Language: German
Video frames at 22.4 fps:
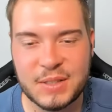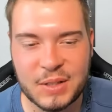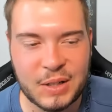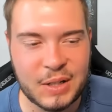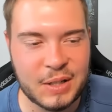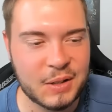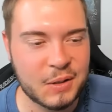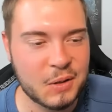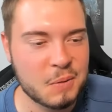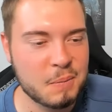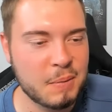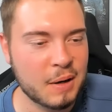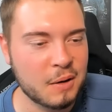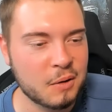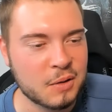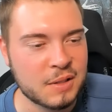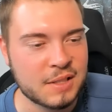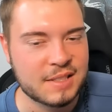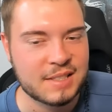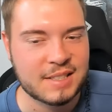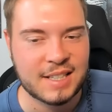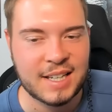Saison und bei
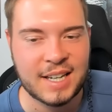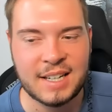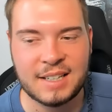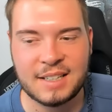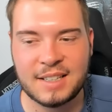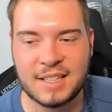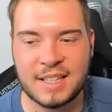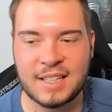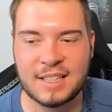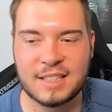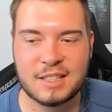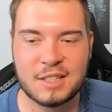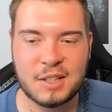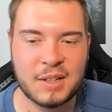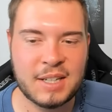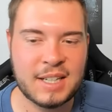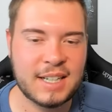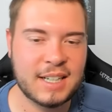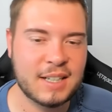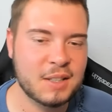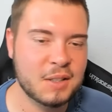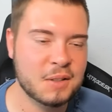uns geht die
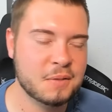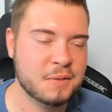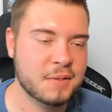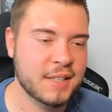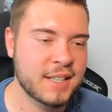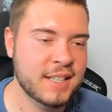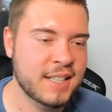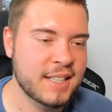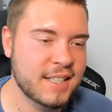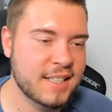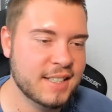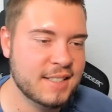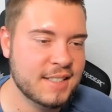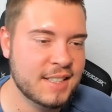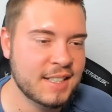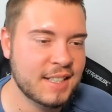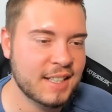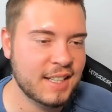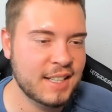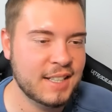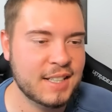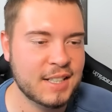Sonne auf, ja, es
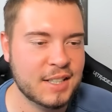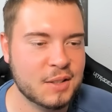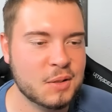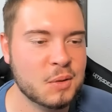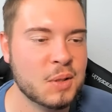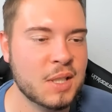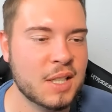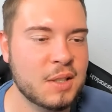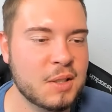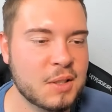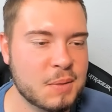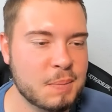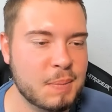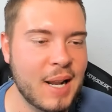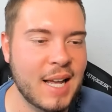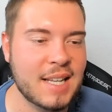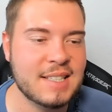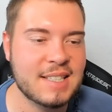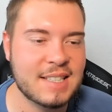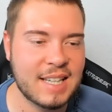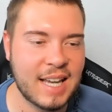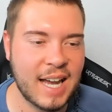sieht richtig gut aus.
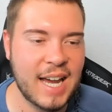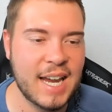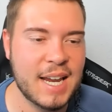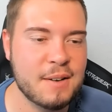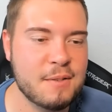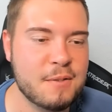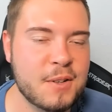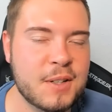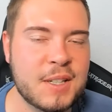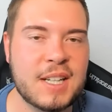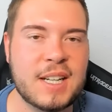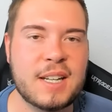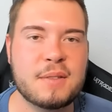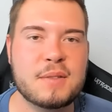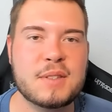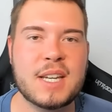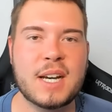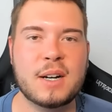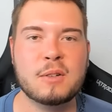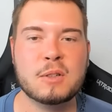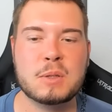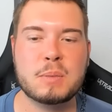Platz 3 für den
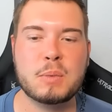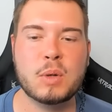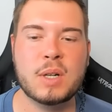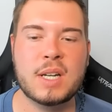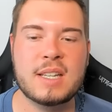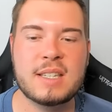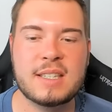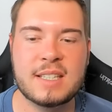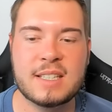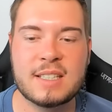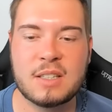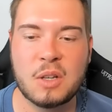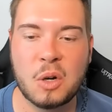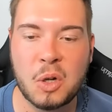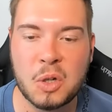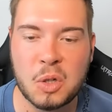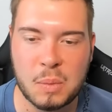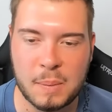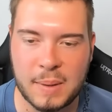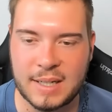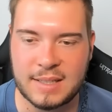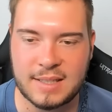FC Augsburg in
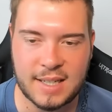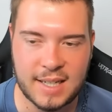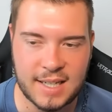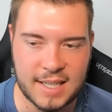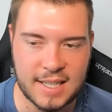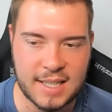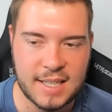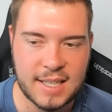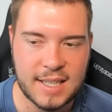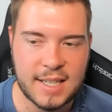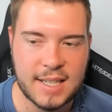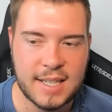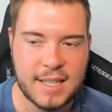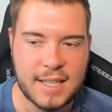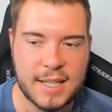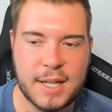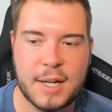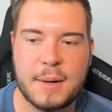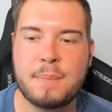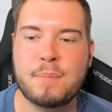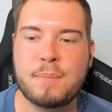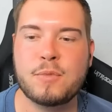Saison Nummer 3,
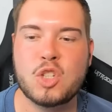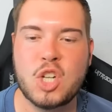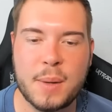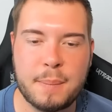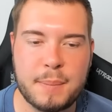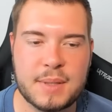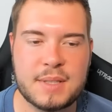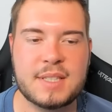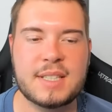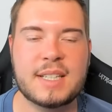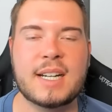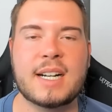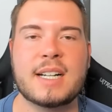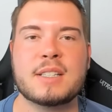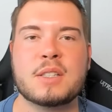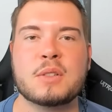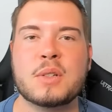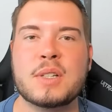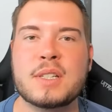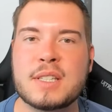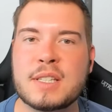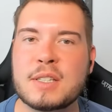ähm, Champions League
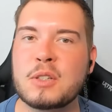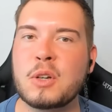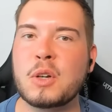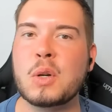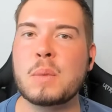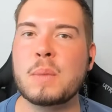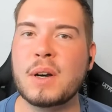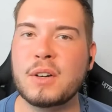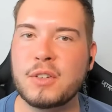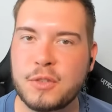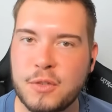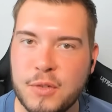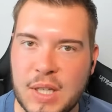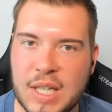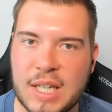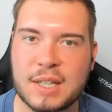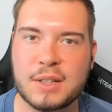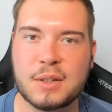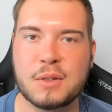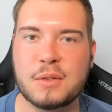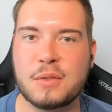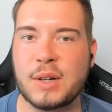also in Saison Nummer
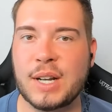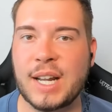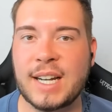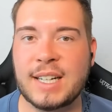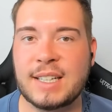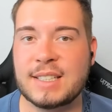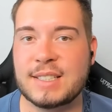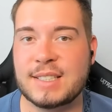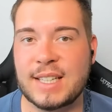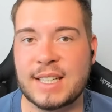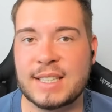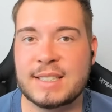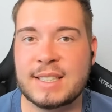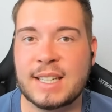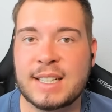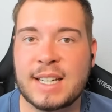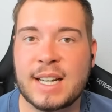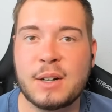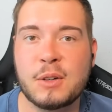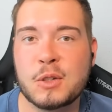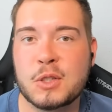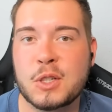4 und vielleicht ist das
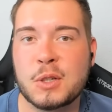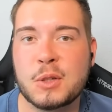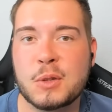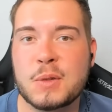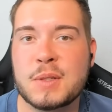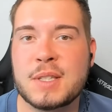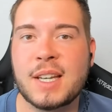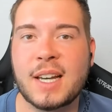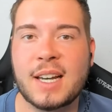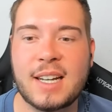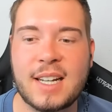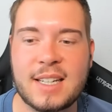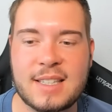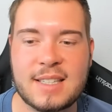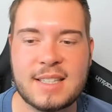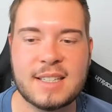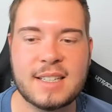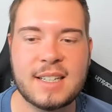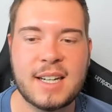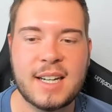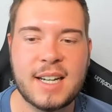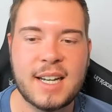dann ja auch schon unsere
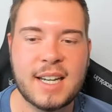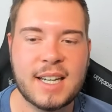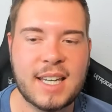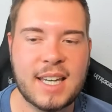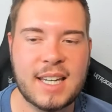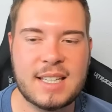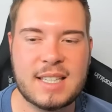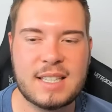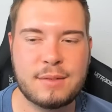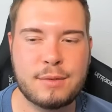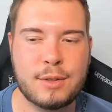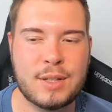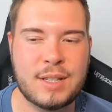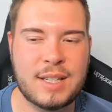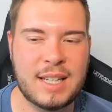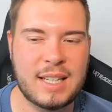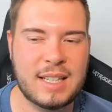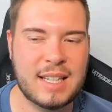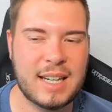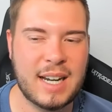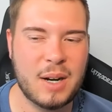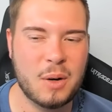letzte. Geht's für
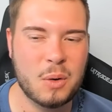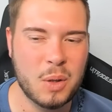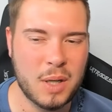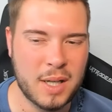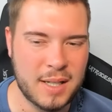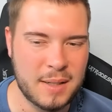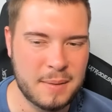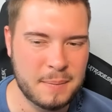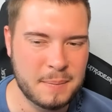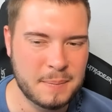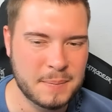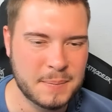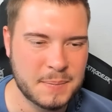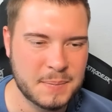dich da auch hin?